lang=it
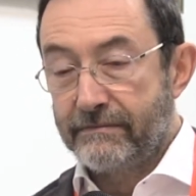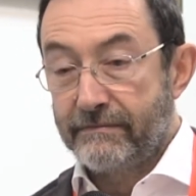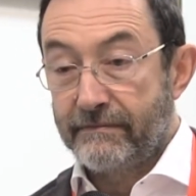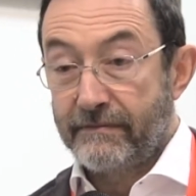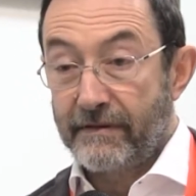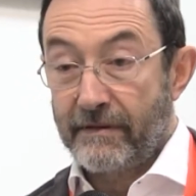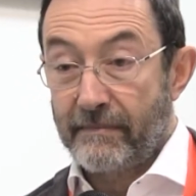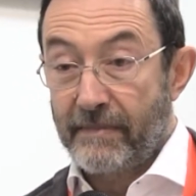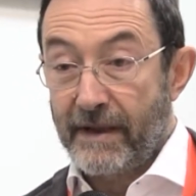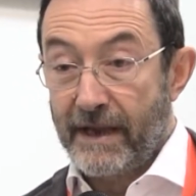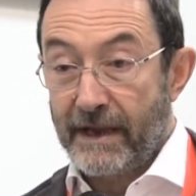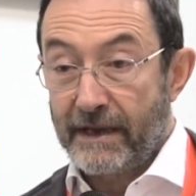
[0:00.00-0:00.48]

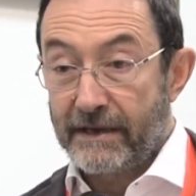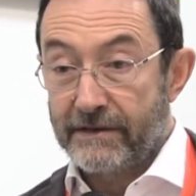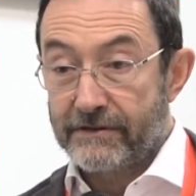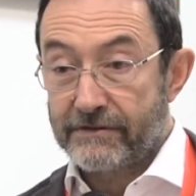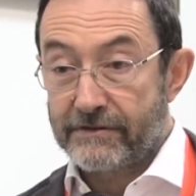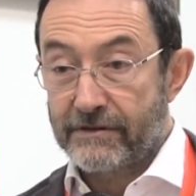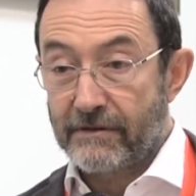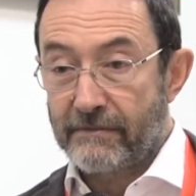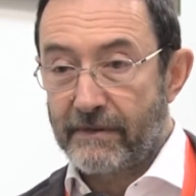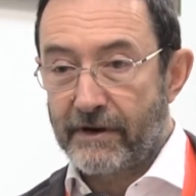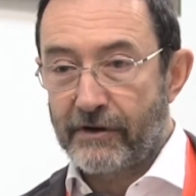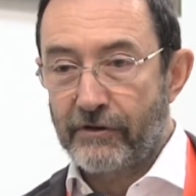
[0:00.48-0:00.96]
vabbè,
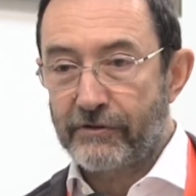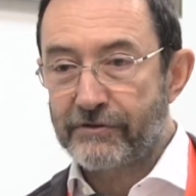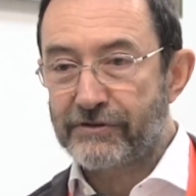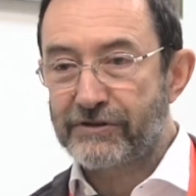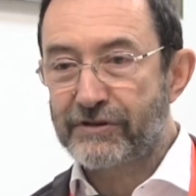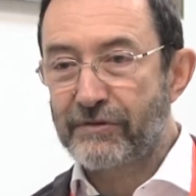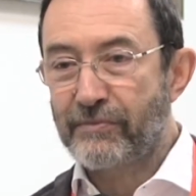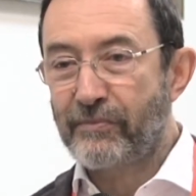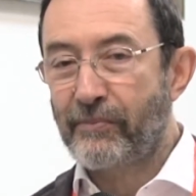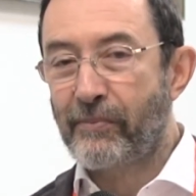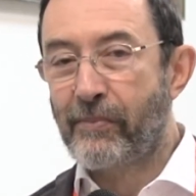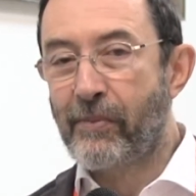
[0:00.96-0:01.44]
insomma, non
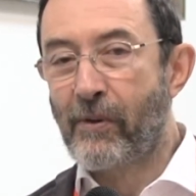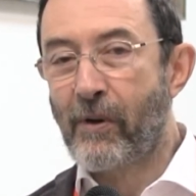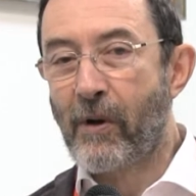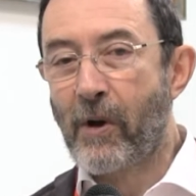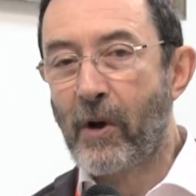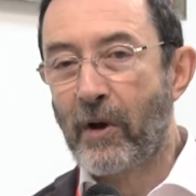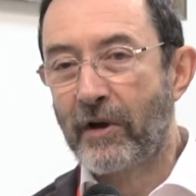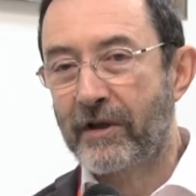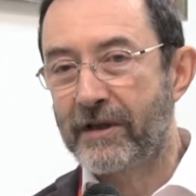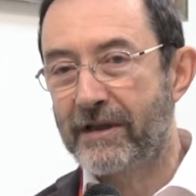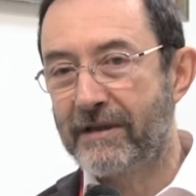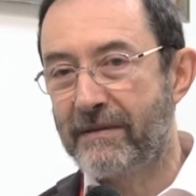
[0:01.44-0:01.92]
si
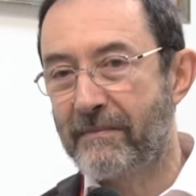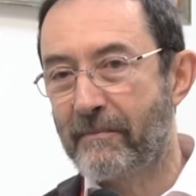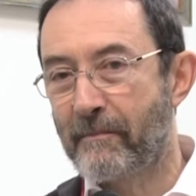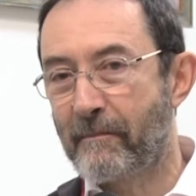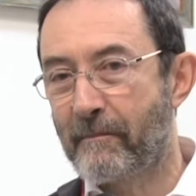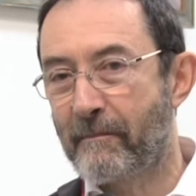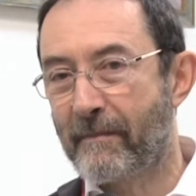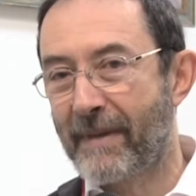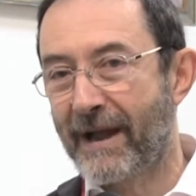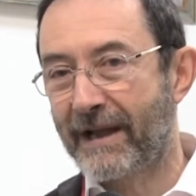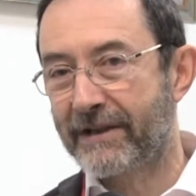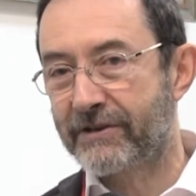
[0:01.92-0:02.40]
può
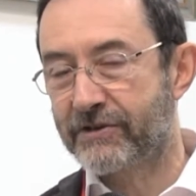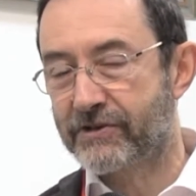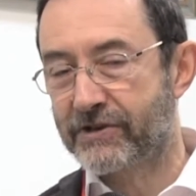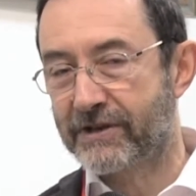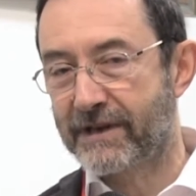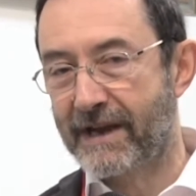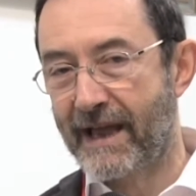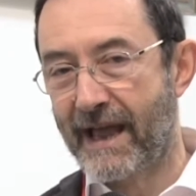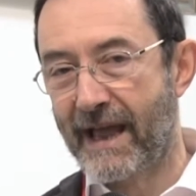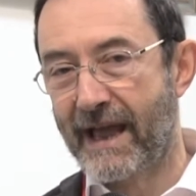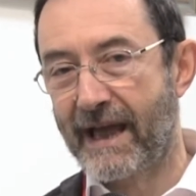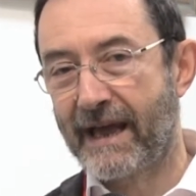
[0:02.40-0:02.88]

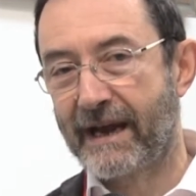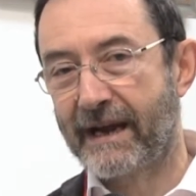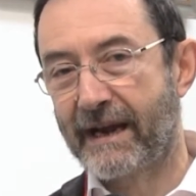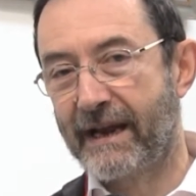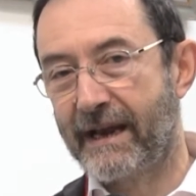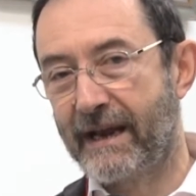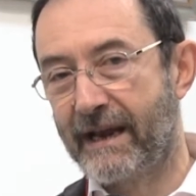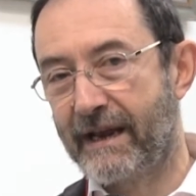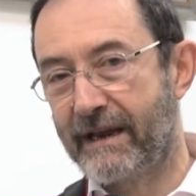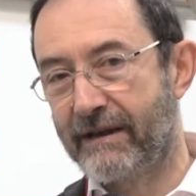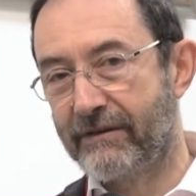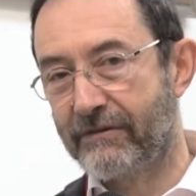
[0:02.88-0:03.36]

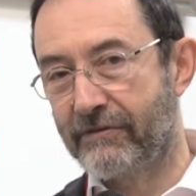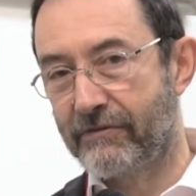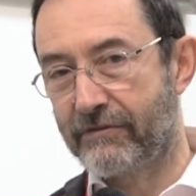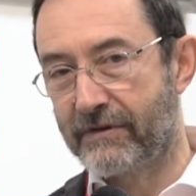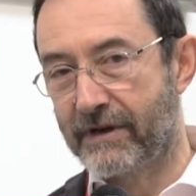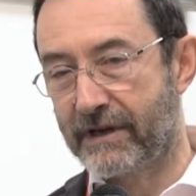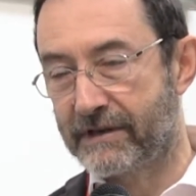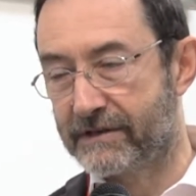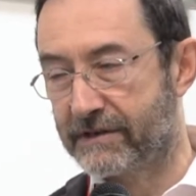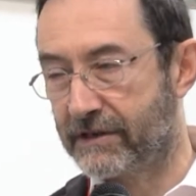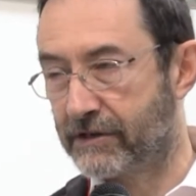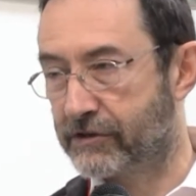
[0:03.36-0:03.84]
immaginare
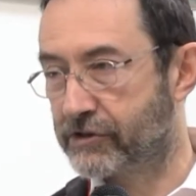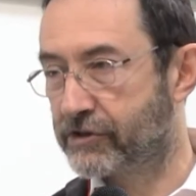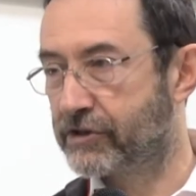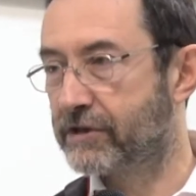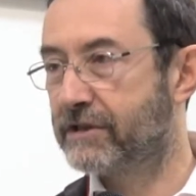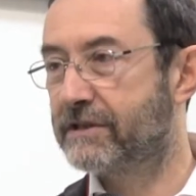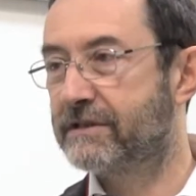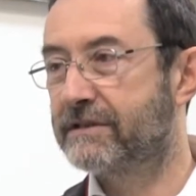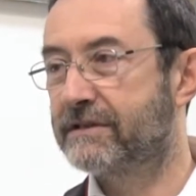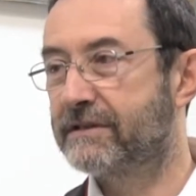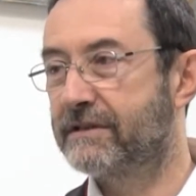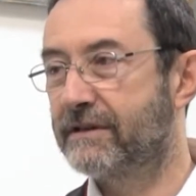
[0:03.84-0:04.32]
un
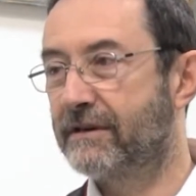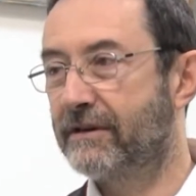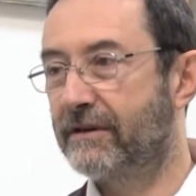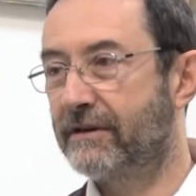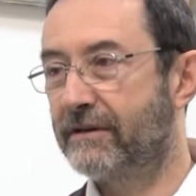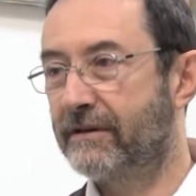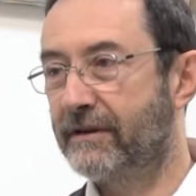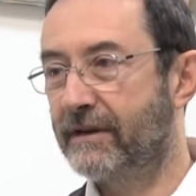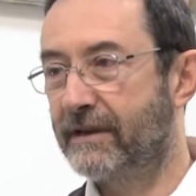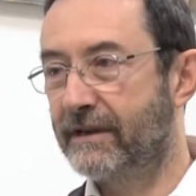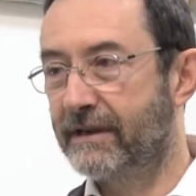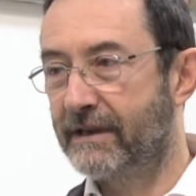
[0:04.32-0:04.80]

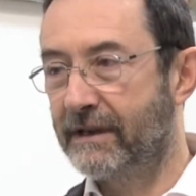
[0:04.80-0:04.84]
esercizio